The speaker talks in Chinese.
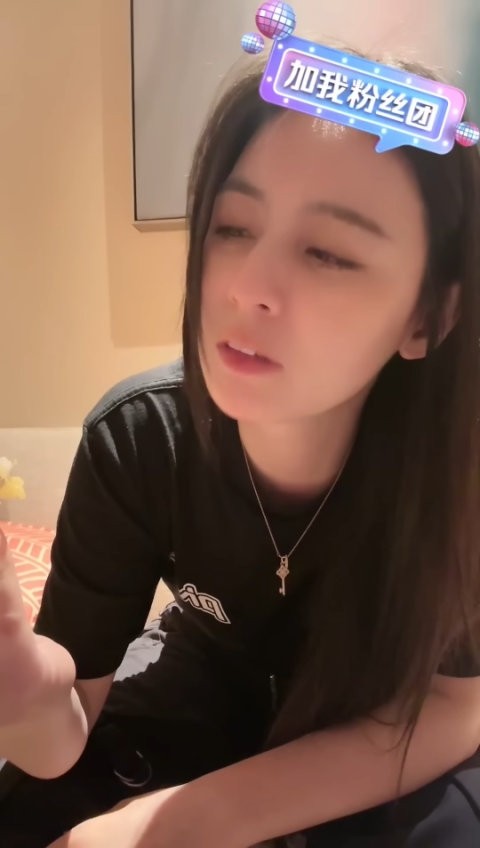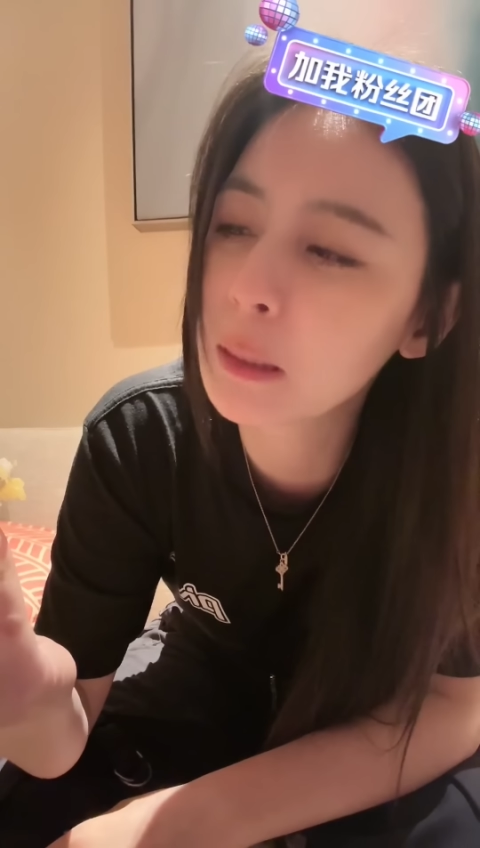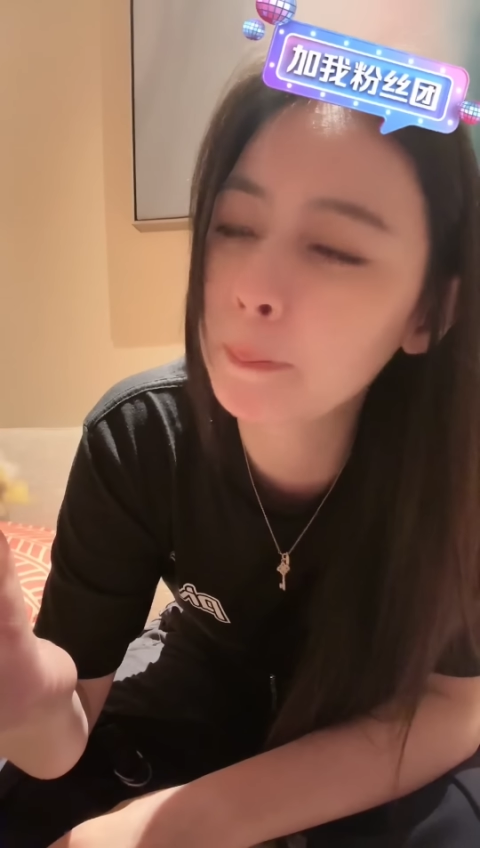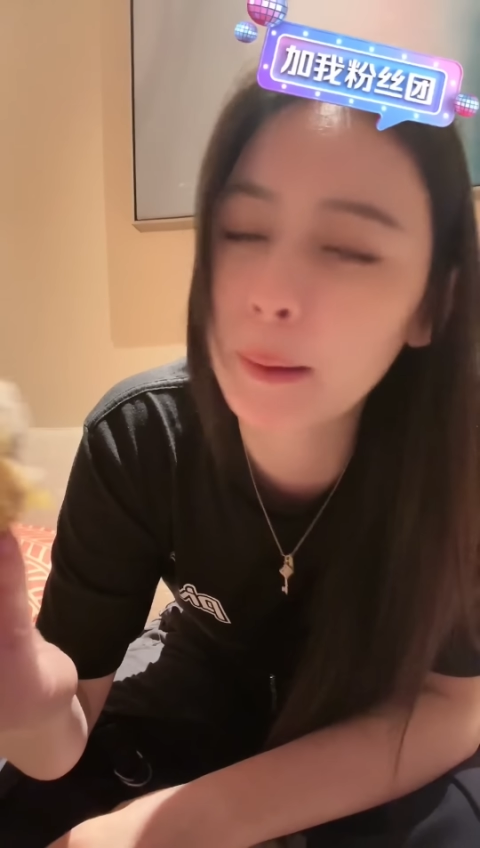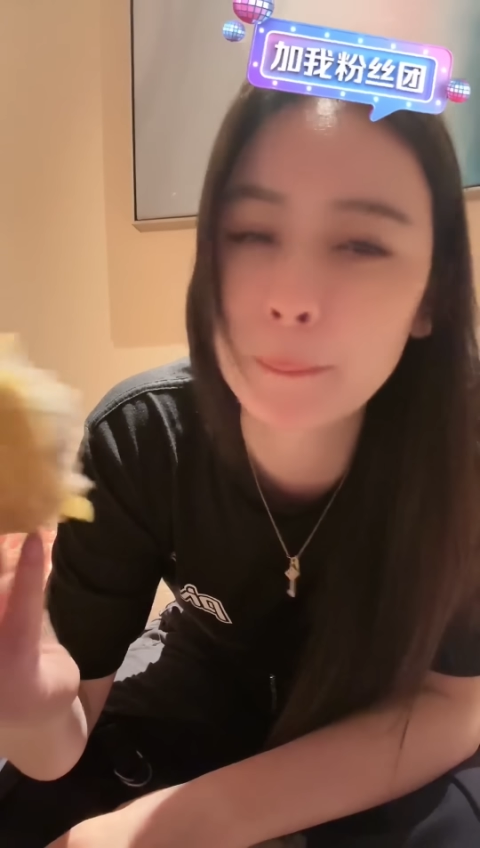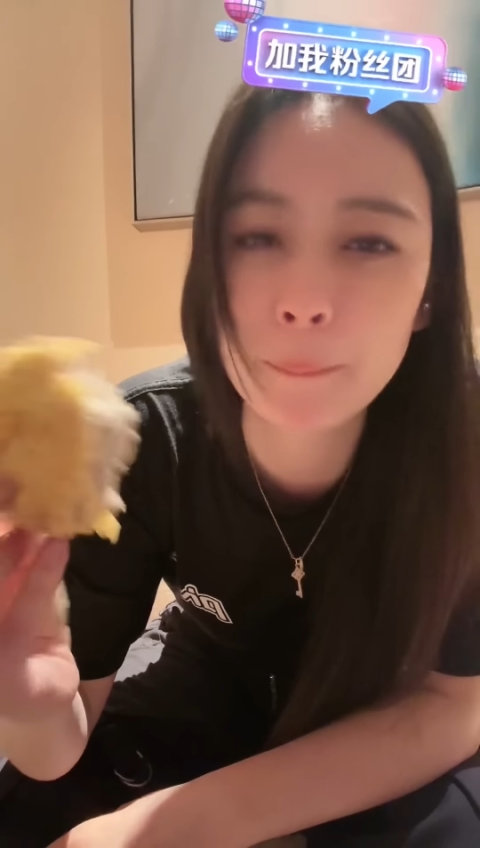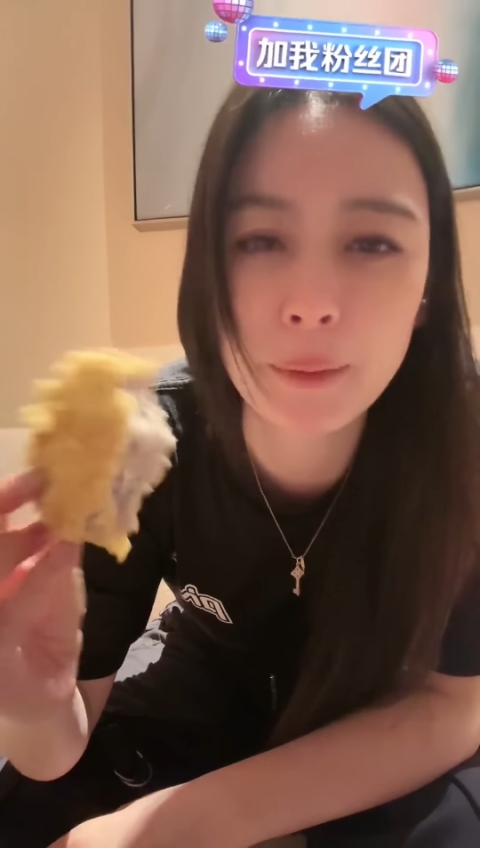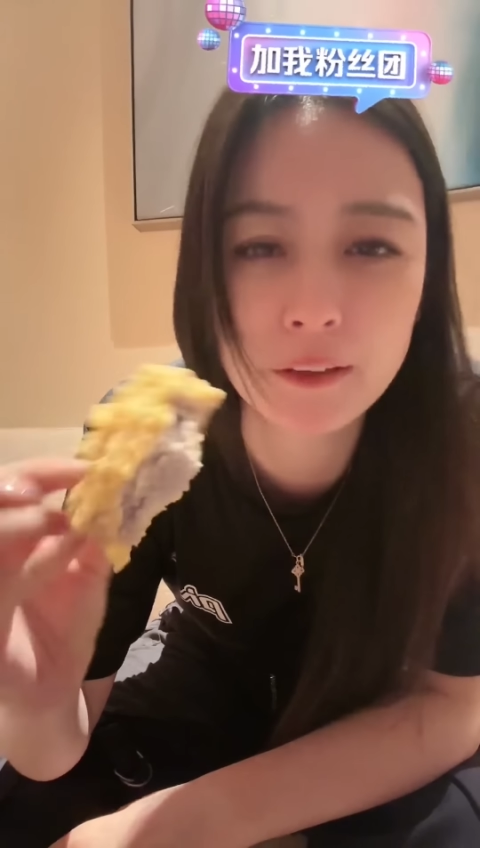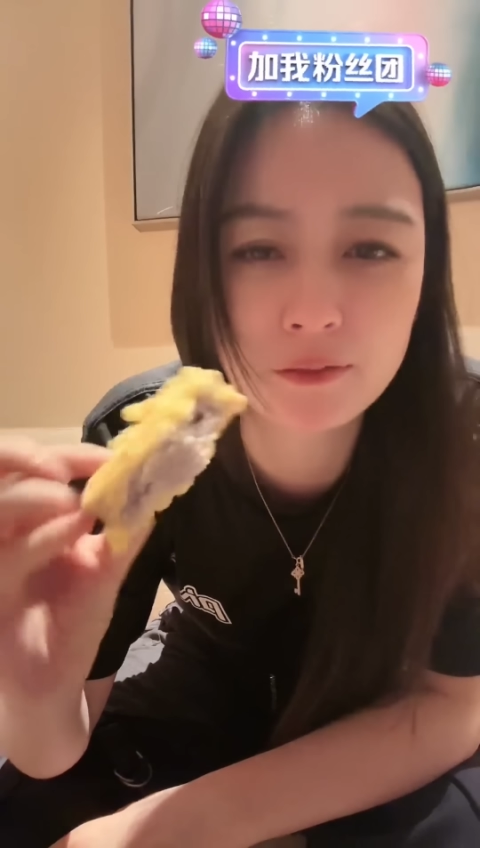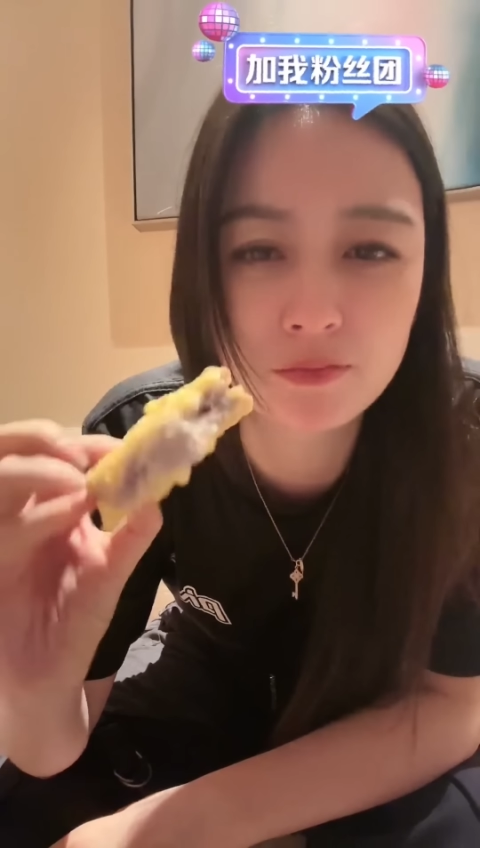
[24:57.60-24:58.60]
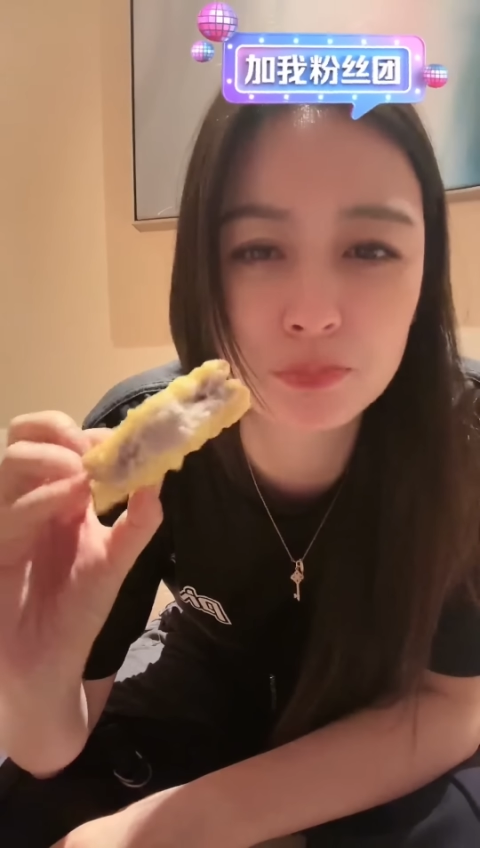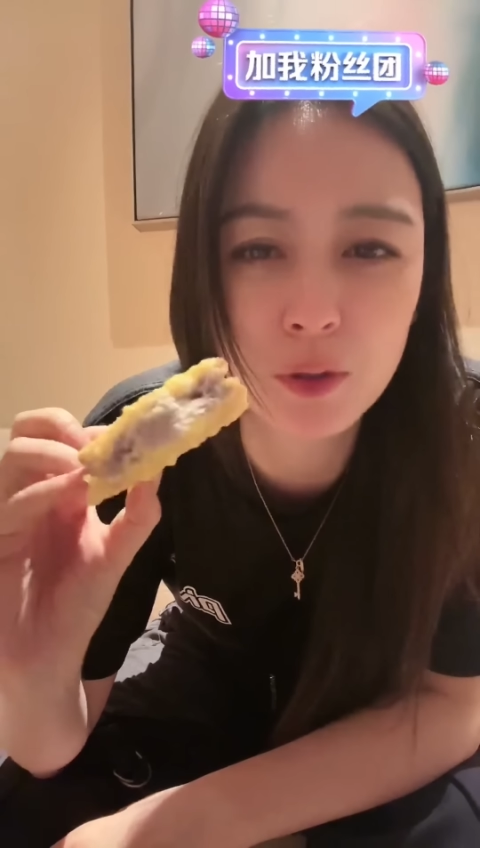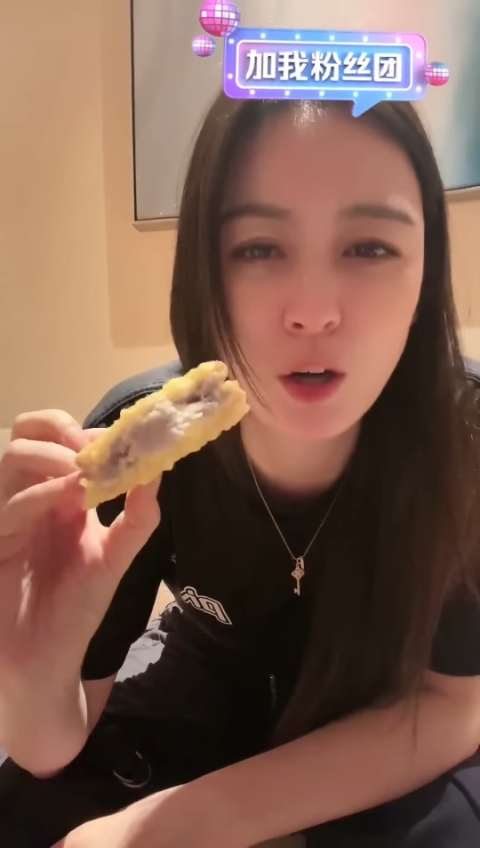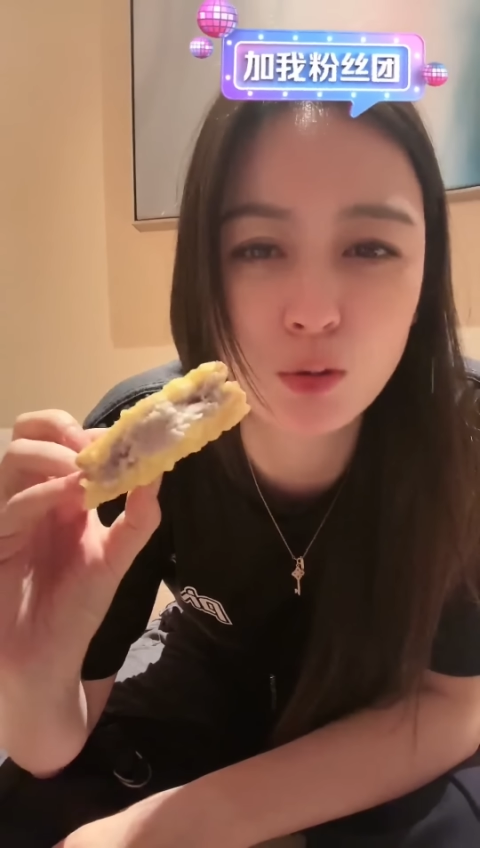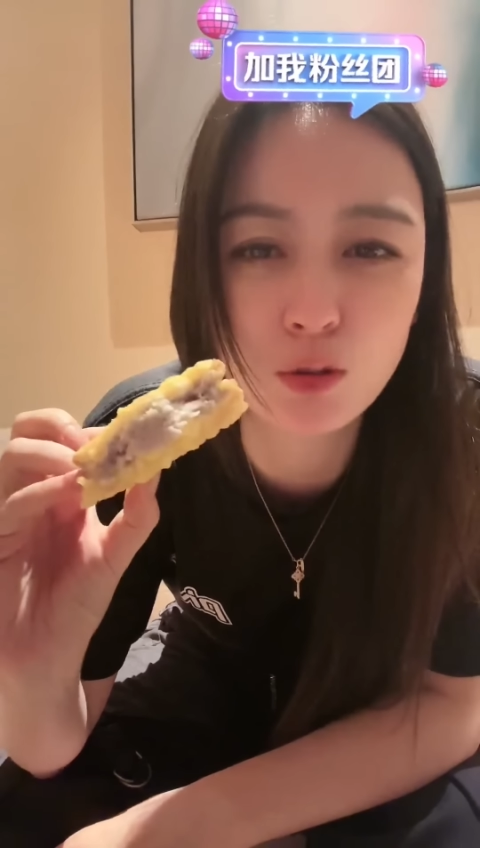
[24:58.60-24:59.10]
一般般，不
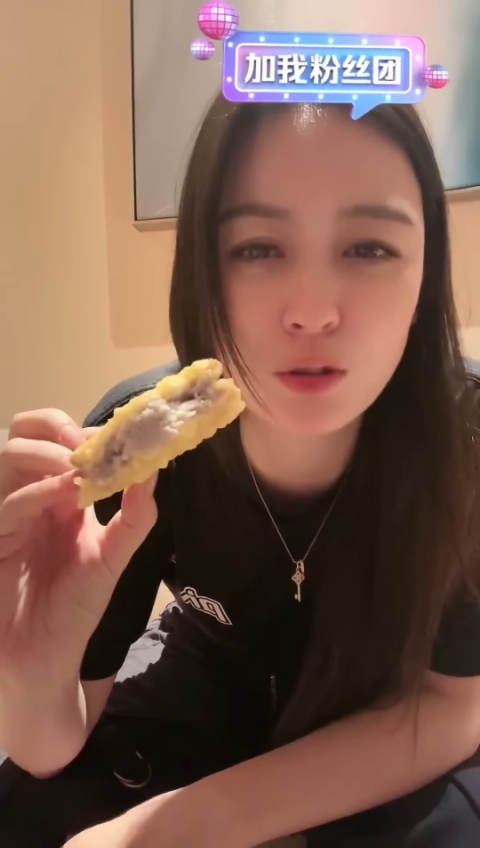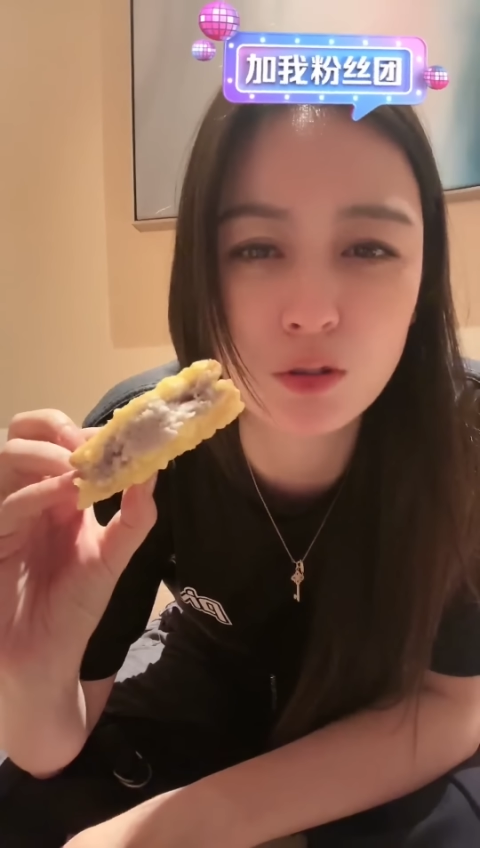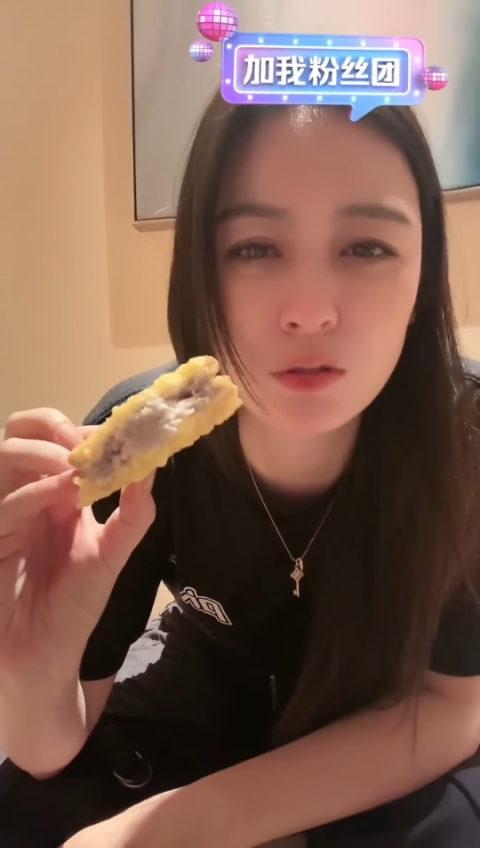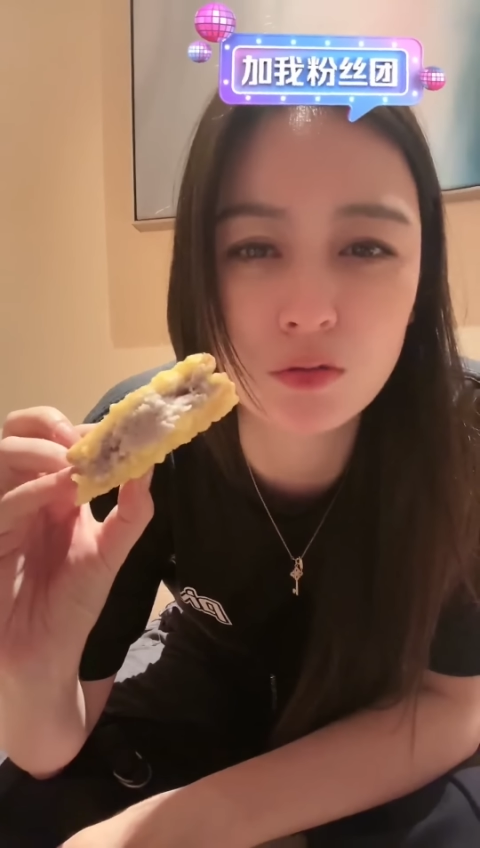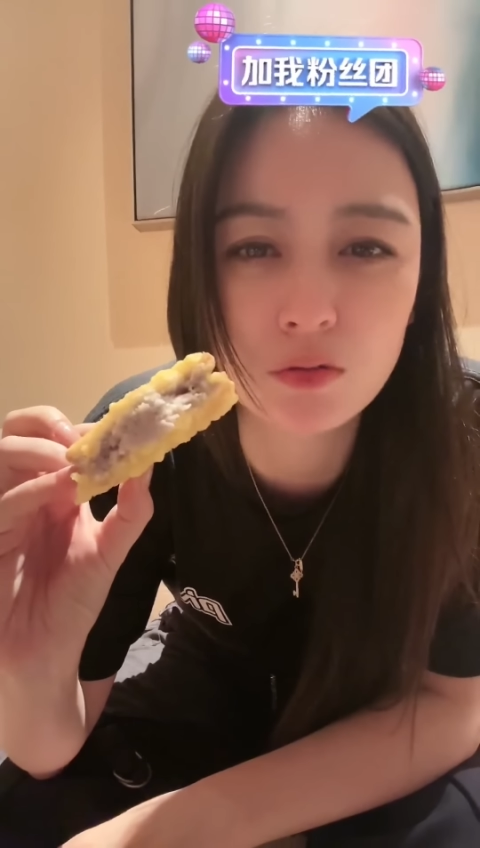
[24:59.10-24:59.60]
好吃。